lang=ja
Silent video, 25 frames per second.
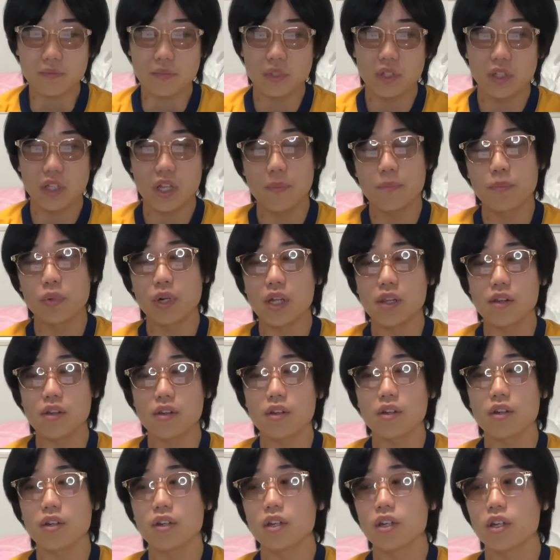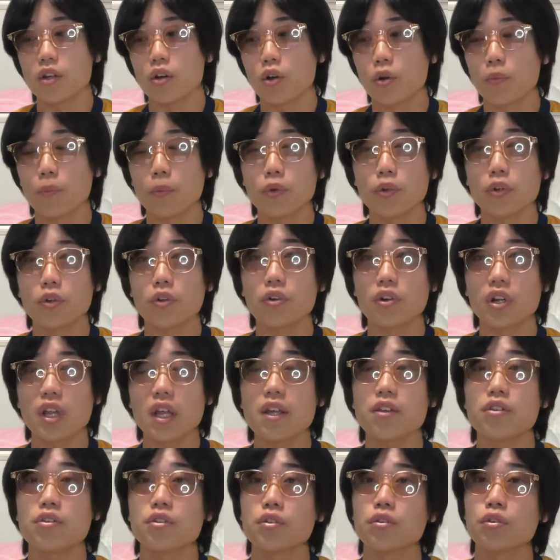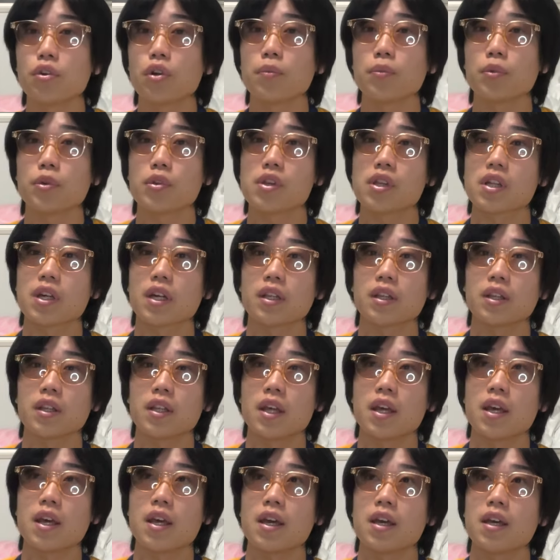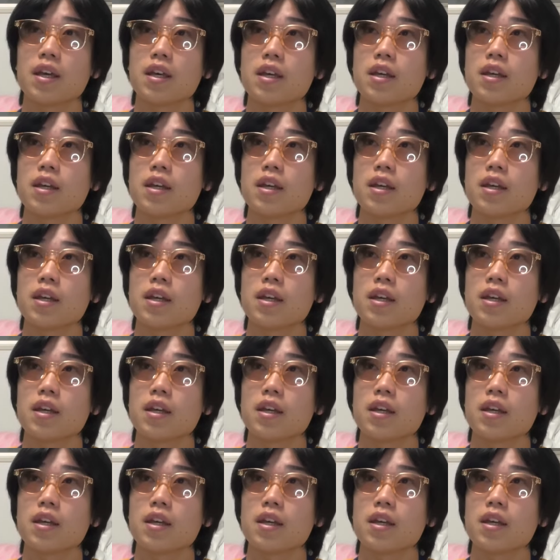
でプラス本物のねユニフォームを使って